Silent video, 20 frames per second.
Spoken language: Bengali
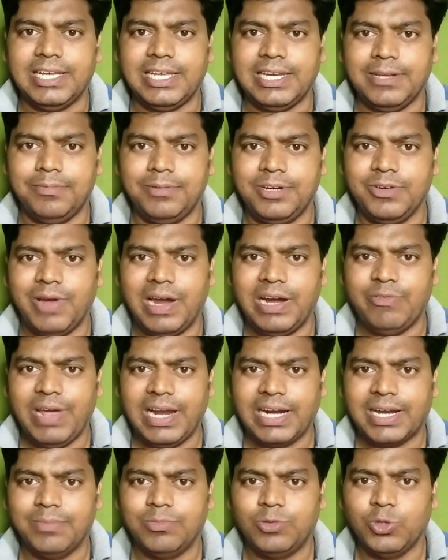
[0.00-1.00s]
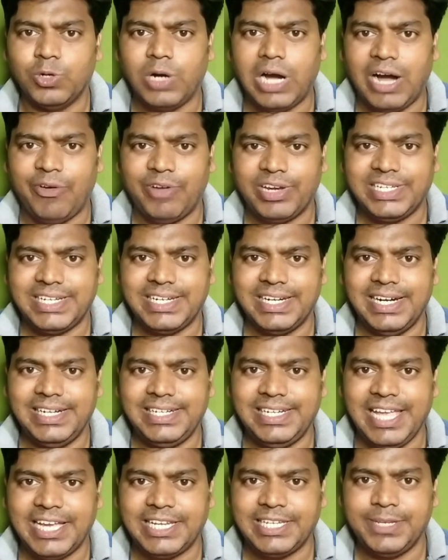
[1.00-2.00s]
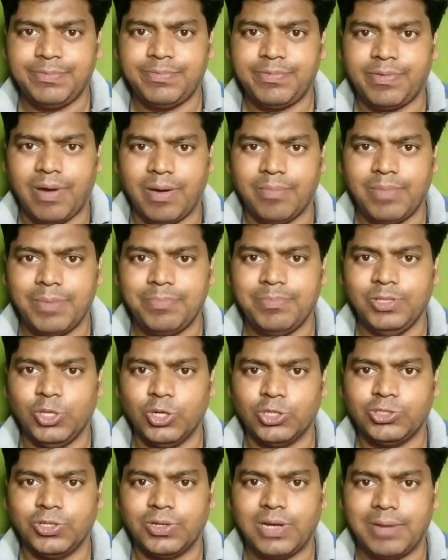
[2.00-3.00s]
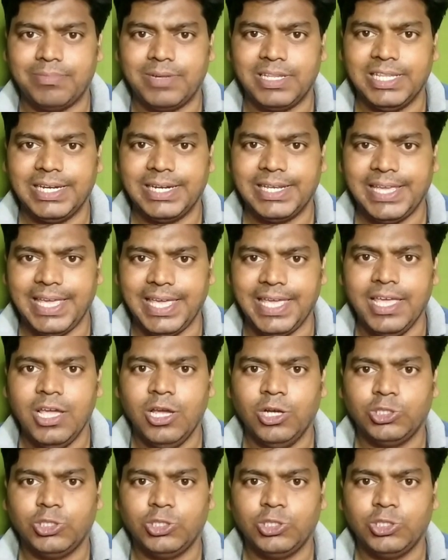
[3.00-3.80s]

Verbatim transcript: হ্যালো এভরিওয়ান ওয়েলকাম টু আওয়ার চ্যানেল টেক টু সম্ভাপি দর্শক আপনাদেরকে